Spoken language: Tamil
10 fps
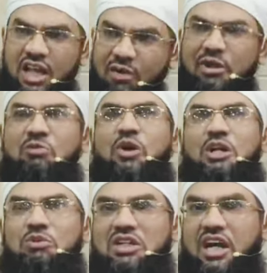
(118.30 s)
அப்படின்னு
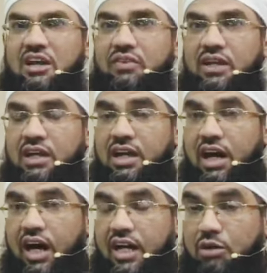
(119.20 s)
போட்டி போட்டாங்க
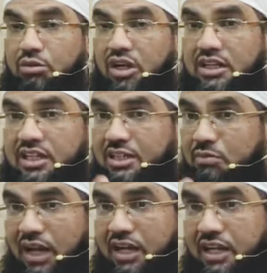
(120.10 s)
அரபுகள்கிட்ட இந்த
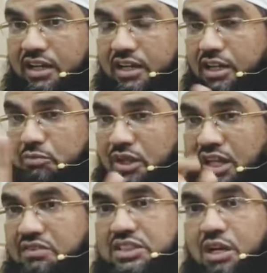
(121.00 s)
பழக்கம் இருக்கிறது
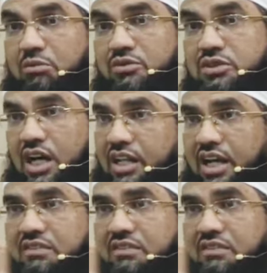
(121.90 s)
பெரிய விஷயம் சாதாரண